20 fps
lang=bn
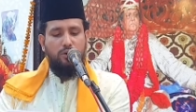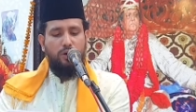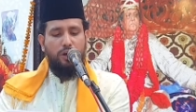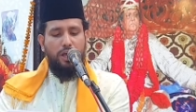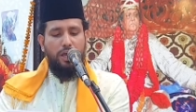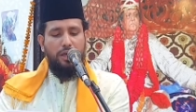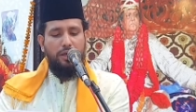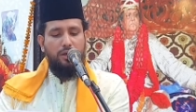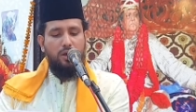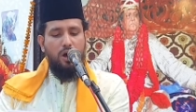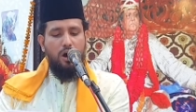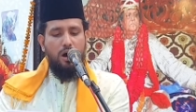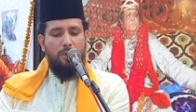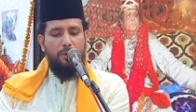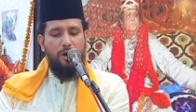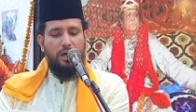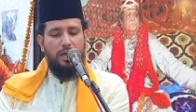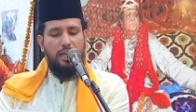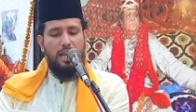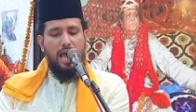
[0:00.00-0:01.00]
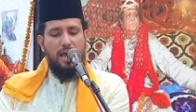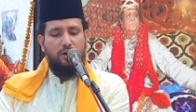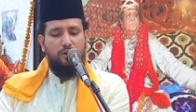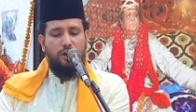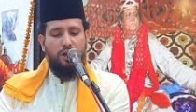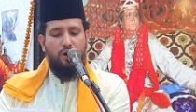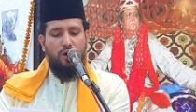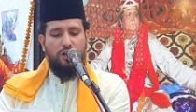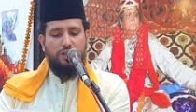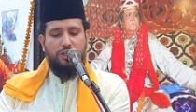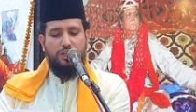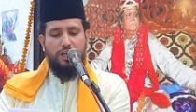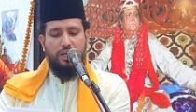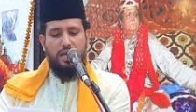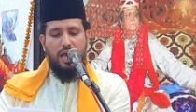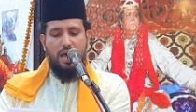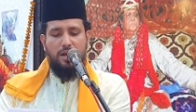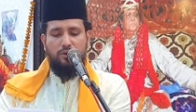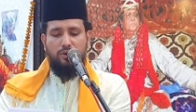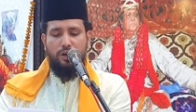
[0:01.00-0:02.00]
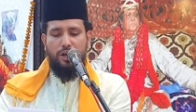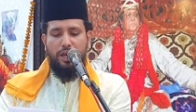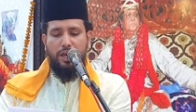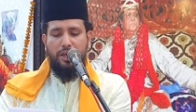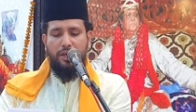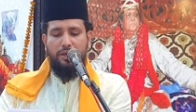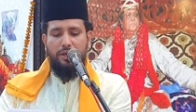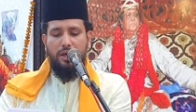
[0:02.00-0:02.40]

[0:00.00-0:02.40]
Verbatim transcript: করে অবহেলা করে অস্বীকার করে